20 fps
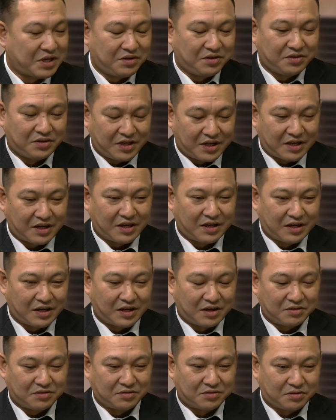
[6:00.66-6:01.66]
ニューで、
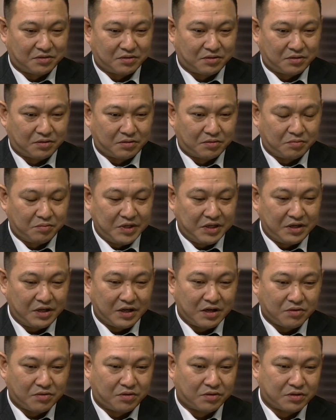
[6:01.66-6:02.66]
あのみんな
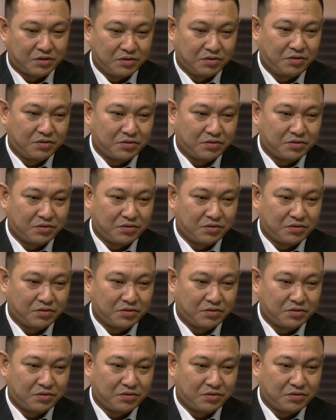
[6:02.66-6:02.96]
がこうすご